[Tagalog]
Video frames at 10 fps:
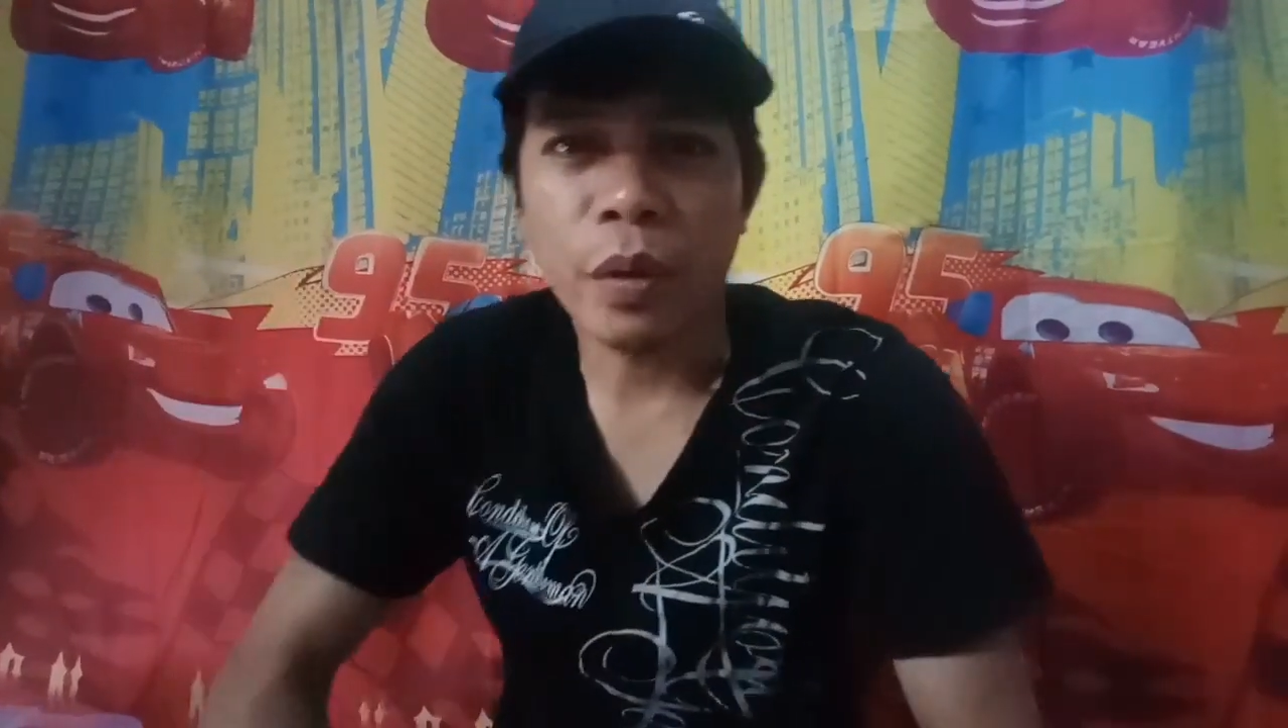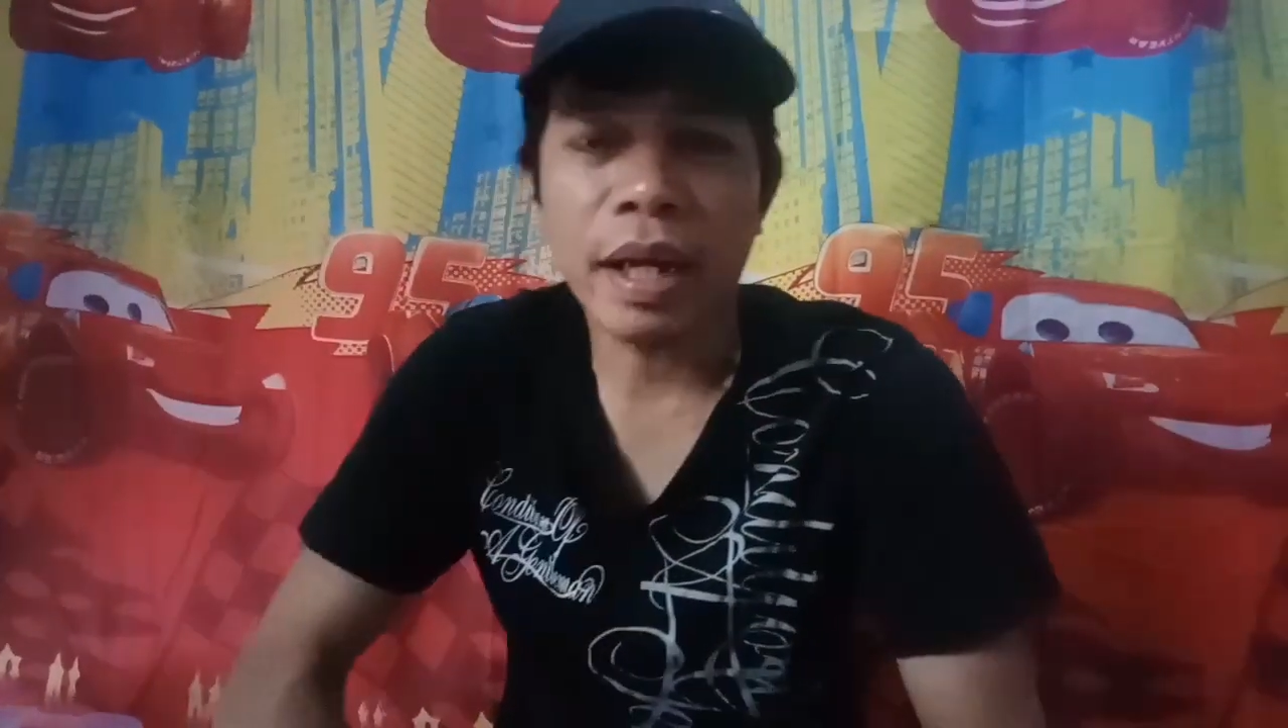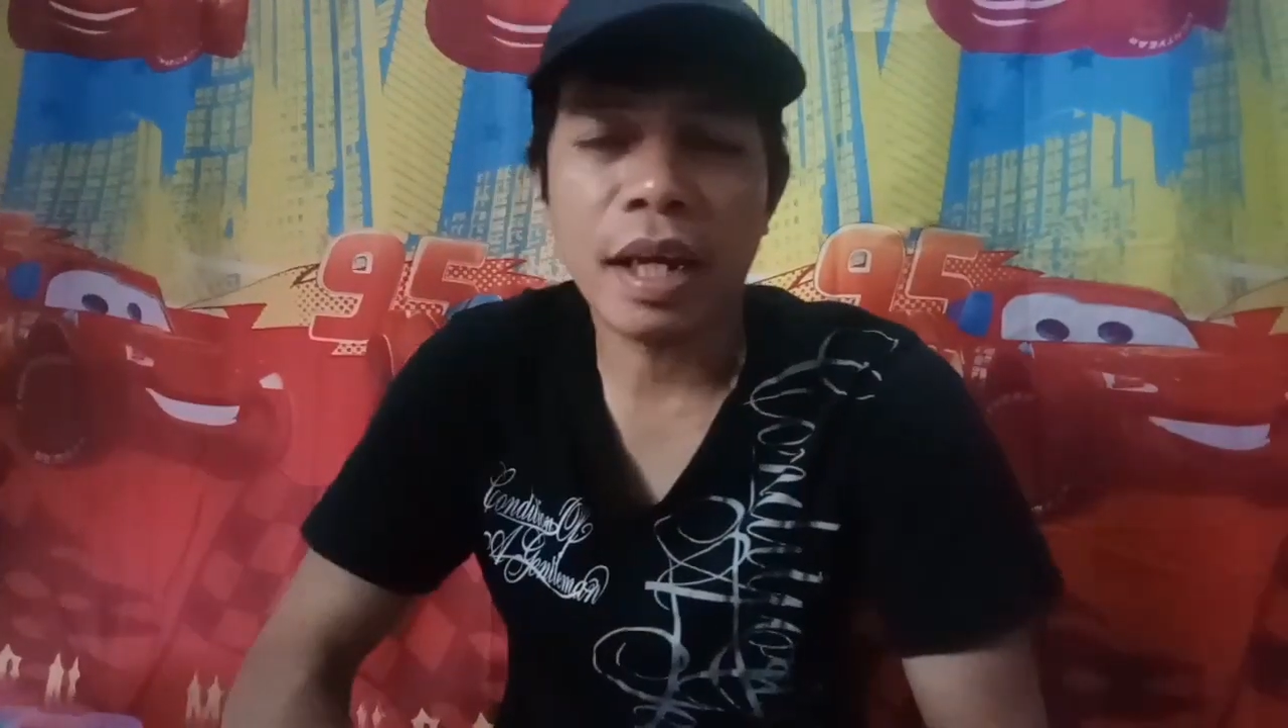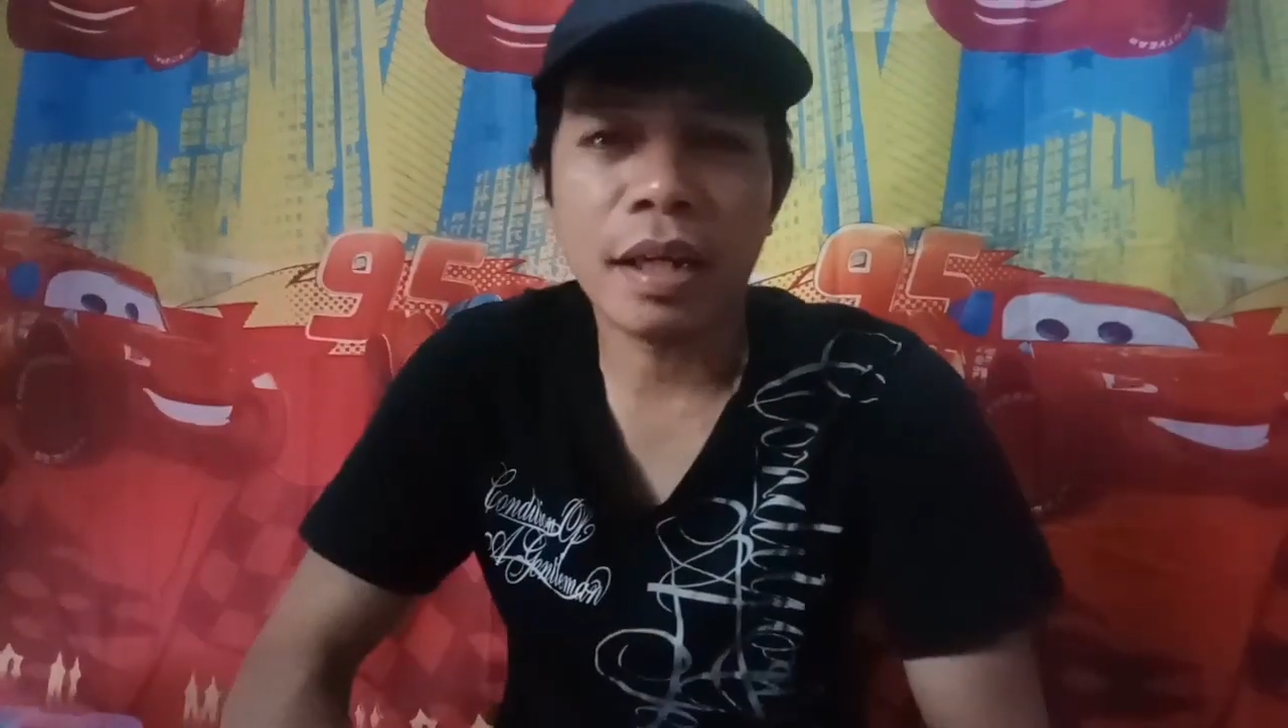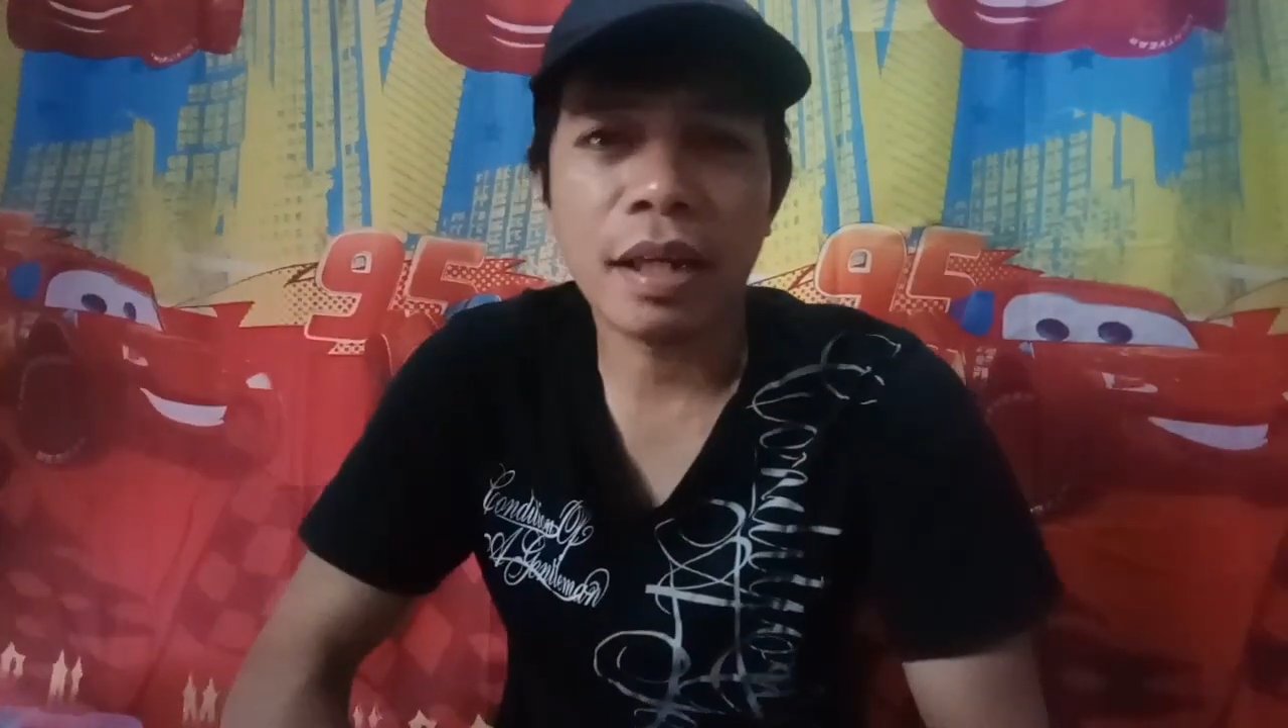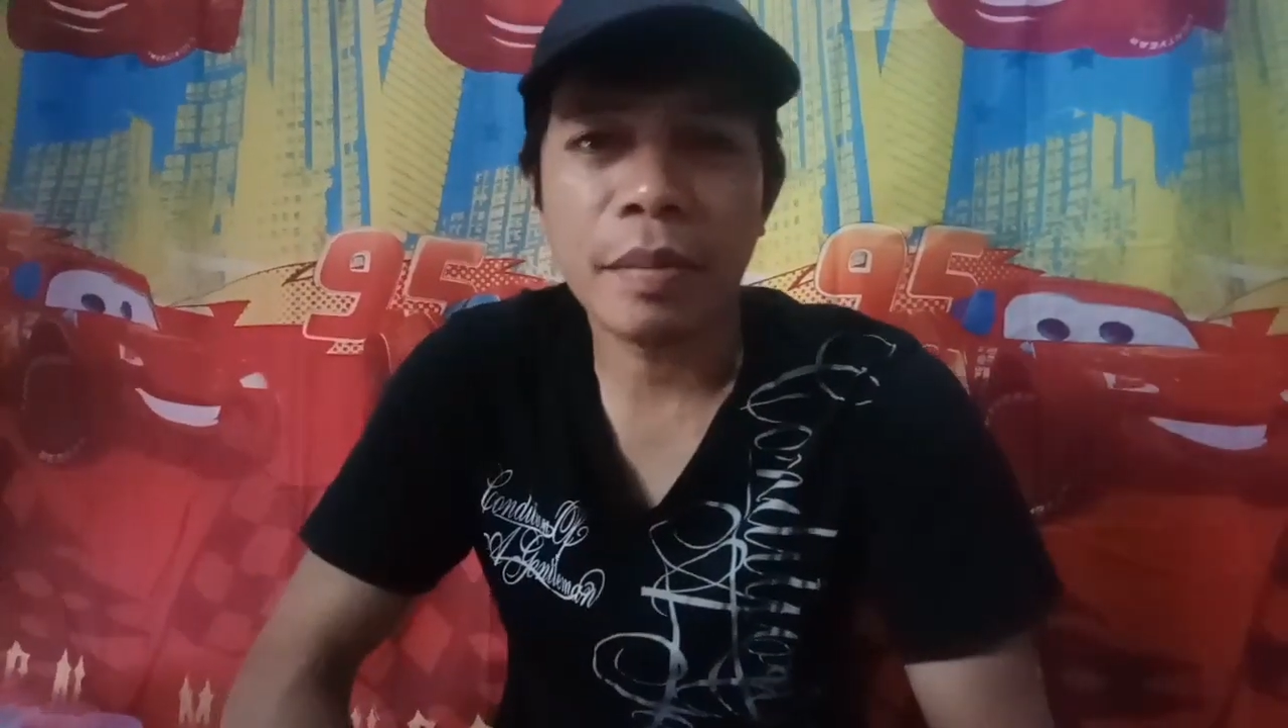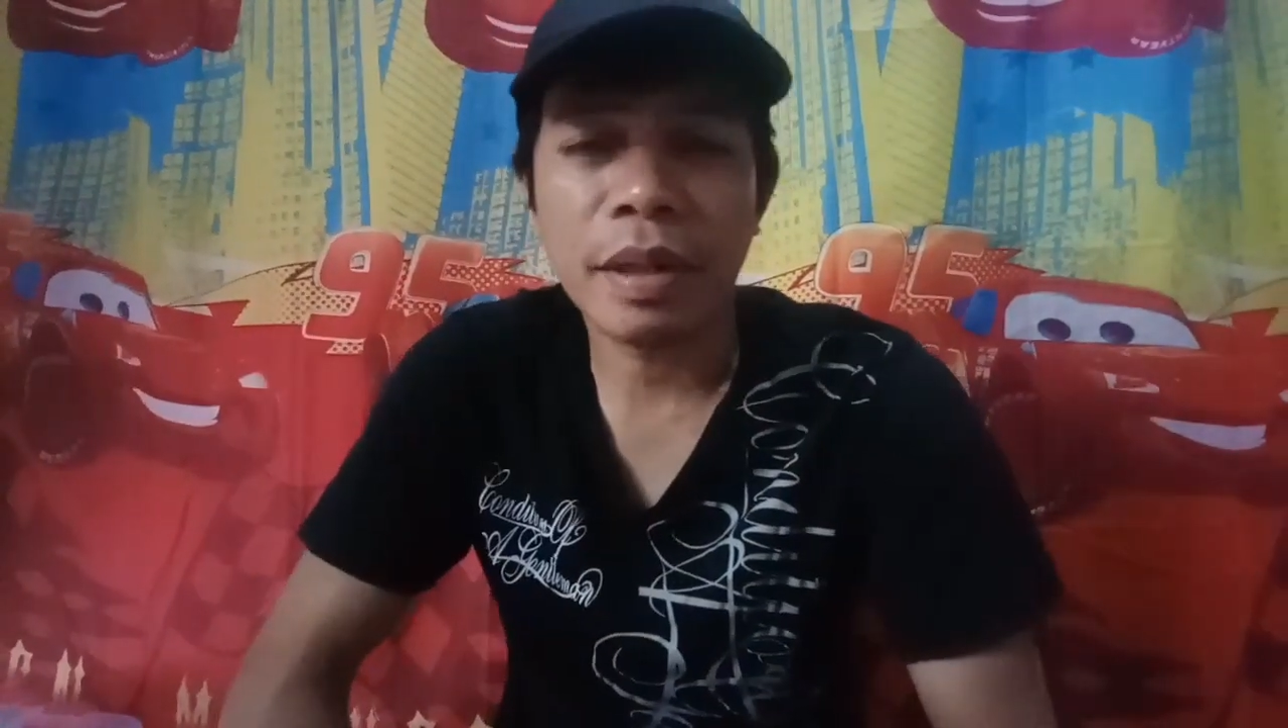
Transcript: kwela na